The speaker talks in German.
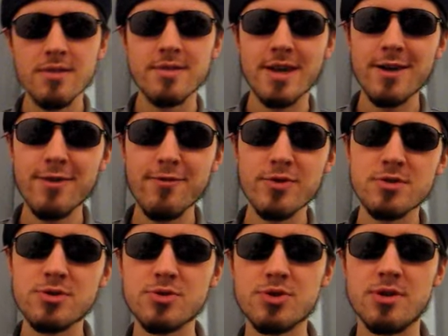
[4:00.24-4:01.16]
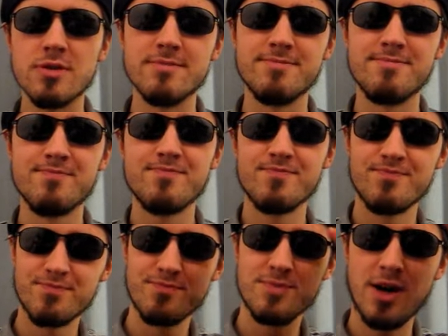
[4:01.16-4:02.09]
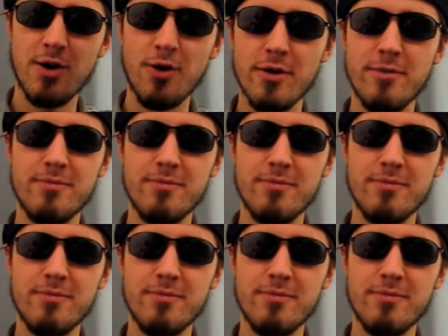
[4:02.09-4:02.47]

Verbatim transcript: Danke fürs Zuschauen. Ahoi.